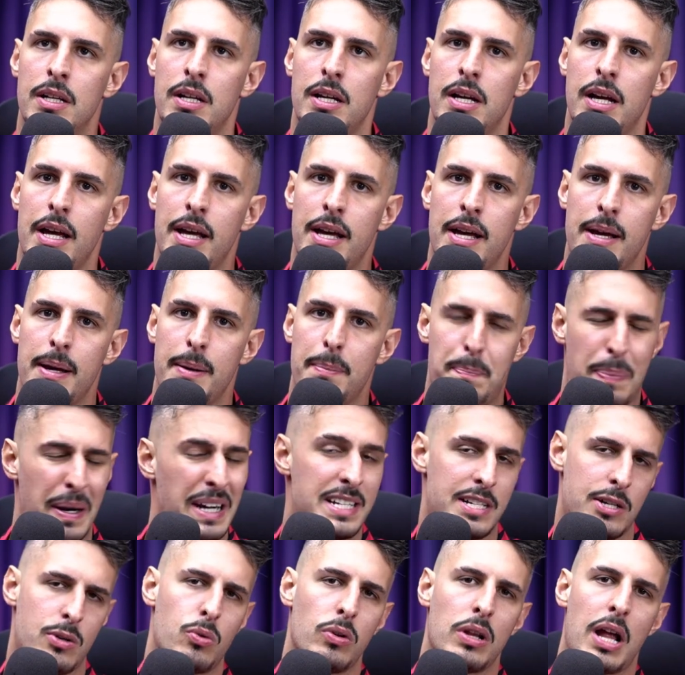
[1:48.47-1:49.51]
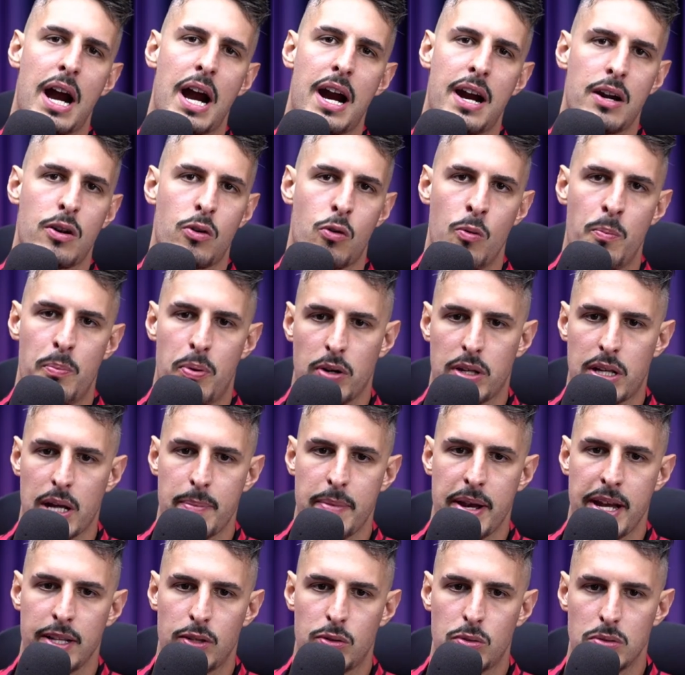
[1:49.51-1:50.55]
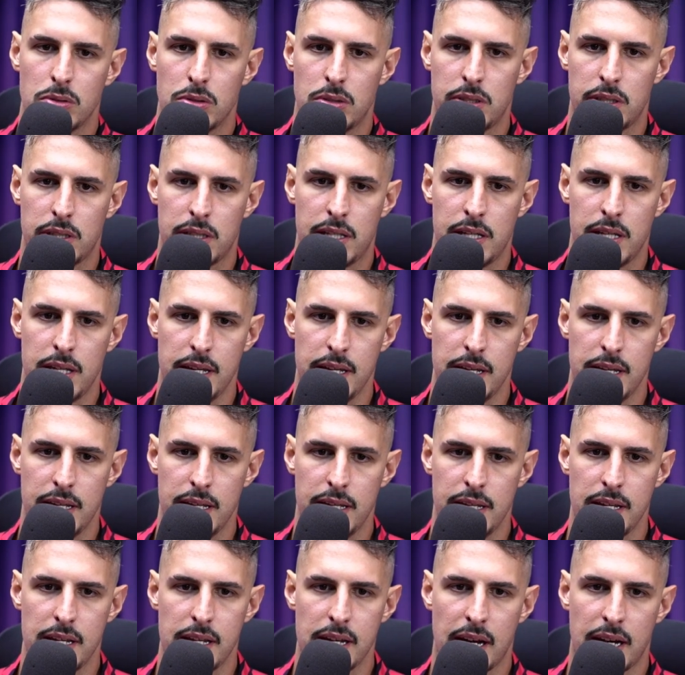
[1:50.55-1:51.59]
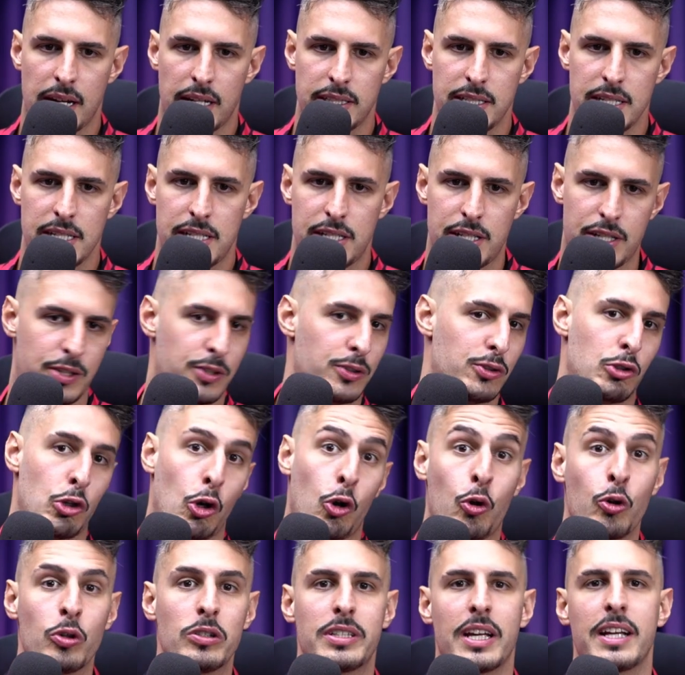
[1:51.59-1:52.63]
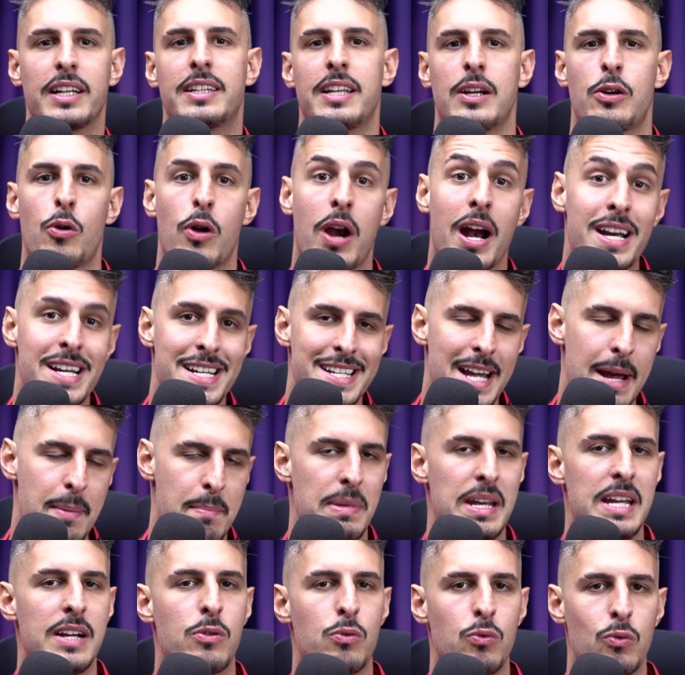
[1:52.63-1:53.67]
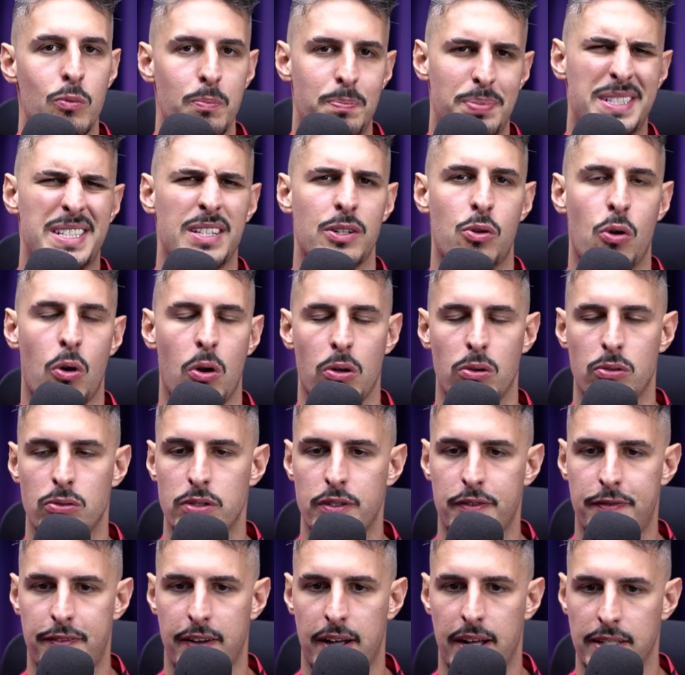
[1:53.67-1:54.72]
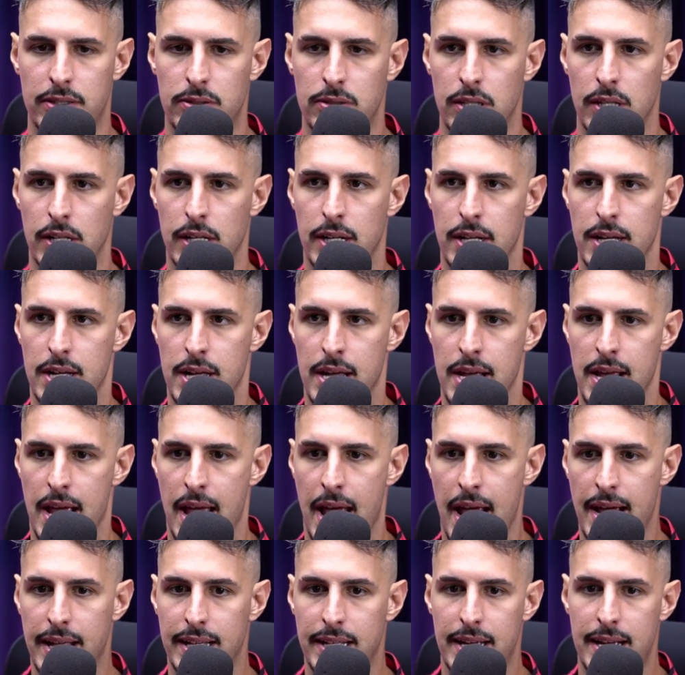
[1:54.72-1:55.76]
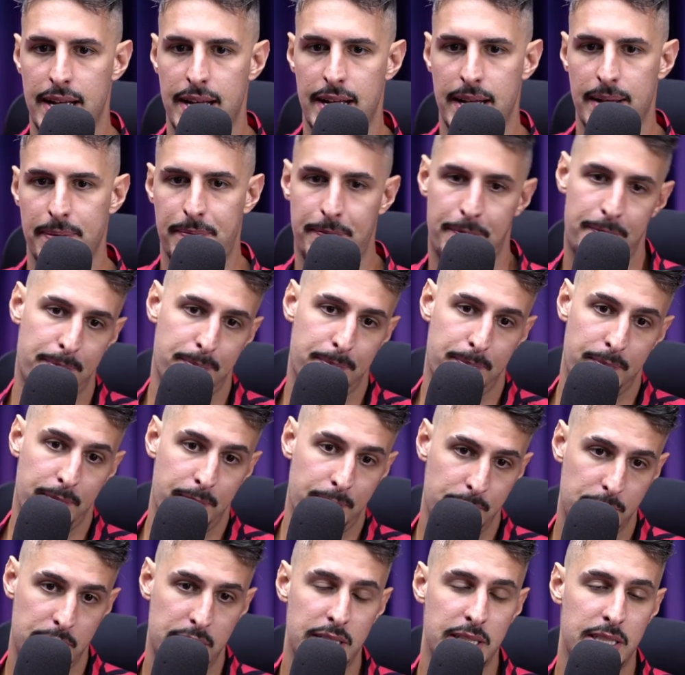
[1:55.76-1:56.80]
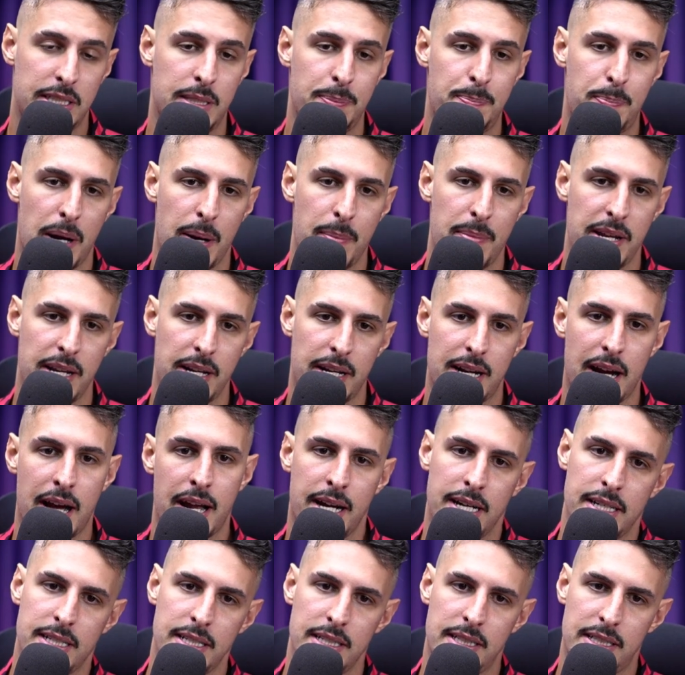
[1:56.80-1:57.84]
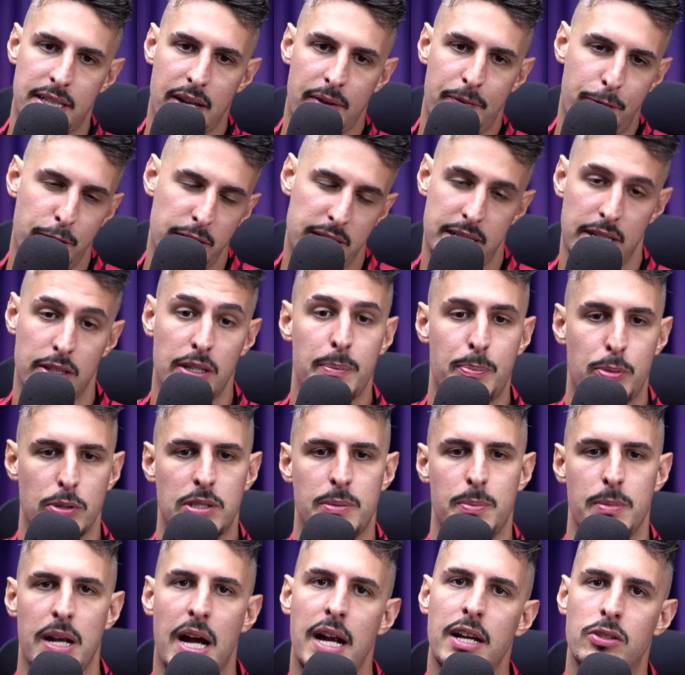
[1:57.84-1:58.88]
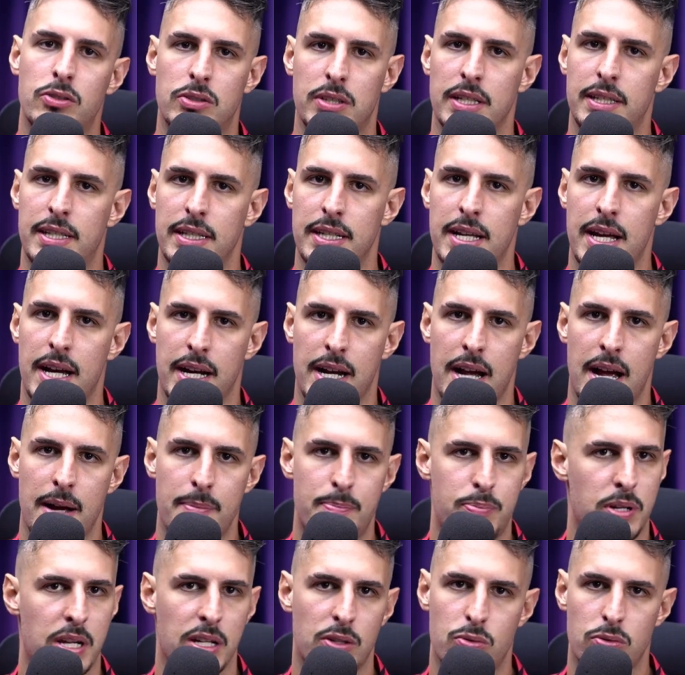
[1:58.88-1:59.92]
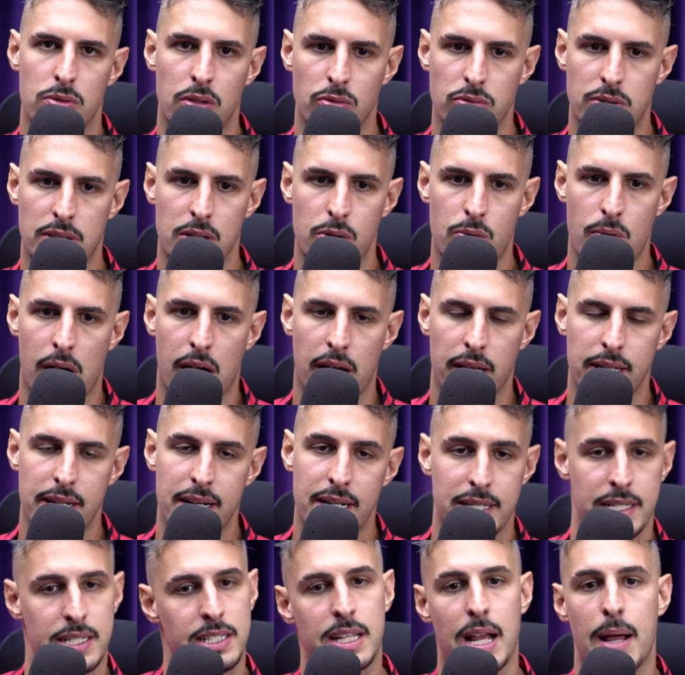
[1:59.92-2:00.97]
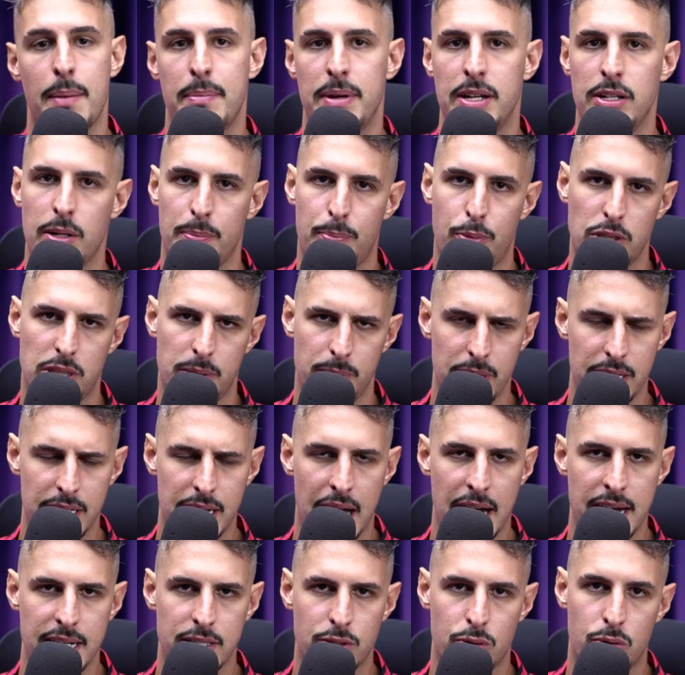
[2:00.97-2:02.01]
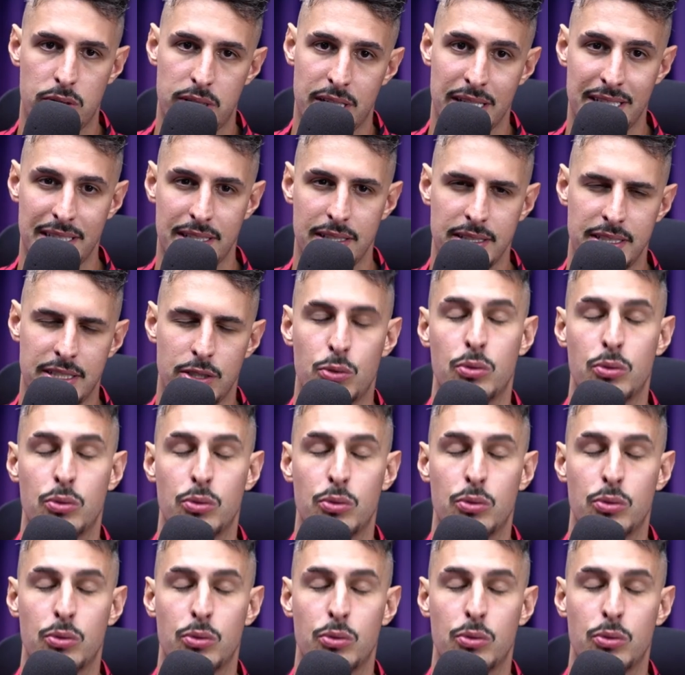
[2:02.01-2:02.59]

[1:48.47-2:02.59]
é, particular, comportamentos que a gente só consegue ter coragem de abrir com um psicólogo de fato. Ela disse para mim, cara, a gente tá fechando a possibilidade de ser TDAH, porque tu não se enquadra, e a gente tá abrindo a possibilidade de tu ser, de tu